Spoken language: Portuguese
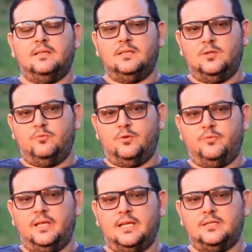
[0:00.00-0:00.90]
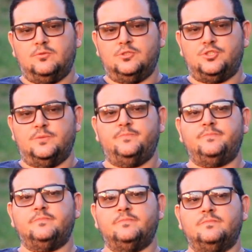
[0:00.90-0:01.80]
Eu vou falar hoje
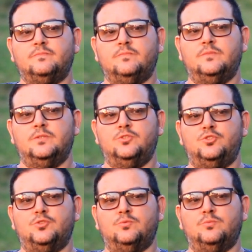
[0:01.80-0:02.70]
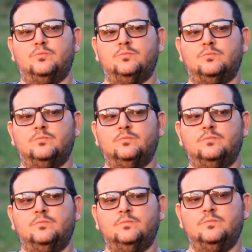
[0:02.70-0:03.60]
de um
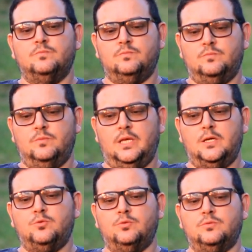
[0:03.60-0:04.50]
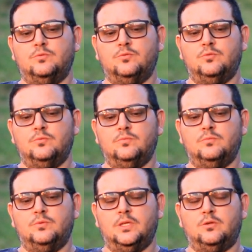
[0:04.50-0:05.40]
erro
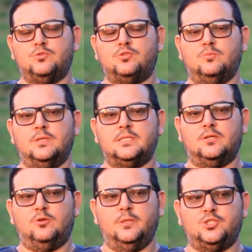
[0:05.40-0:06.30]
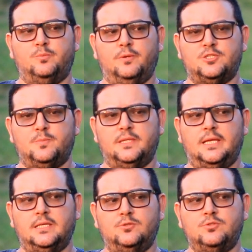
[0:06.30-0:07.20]
que costuma ser cometido pelos
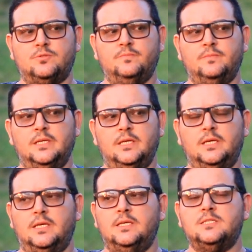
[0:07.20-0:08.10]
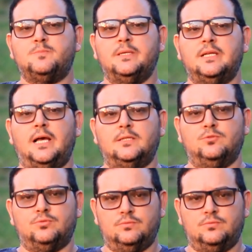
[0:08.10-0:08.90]
pitaeiros, inspirado